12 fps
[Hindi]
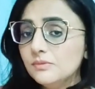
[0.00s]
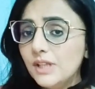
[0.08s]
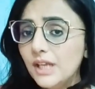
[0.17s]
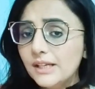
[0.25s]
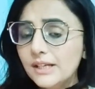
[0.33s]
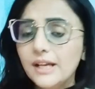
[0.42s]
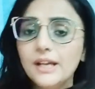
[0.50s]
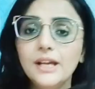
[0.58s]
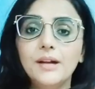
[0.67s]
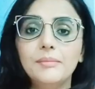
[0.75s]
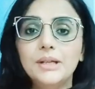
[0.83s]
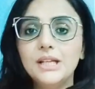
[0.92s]
देख रहे
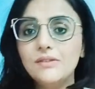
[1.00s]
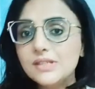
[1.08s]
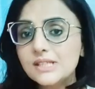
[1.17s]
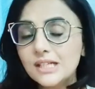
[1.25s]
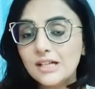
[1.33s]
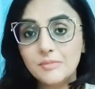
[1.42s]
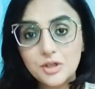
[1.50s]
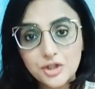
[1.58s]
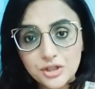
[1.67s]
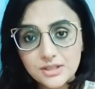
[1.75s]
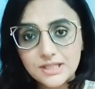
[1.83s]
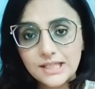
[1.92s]
हैं हमें टीवीसी
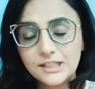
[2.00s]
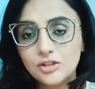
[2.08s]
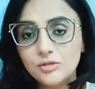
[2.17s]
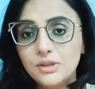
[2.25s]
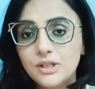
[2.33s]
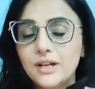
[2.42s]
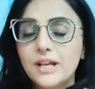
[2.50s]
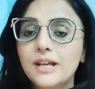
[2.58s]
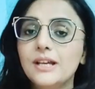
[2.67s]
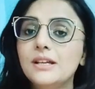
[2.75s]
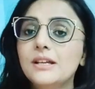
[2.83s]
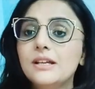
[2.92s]
कमर्शियल्स देखने को मिल रहे
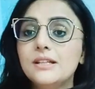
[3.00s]
हैं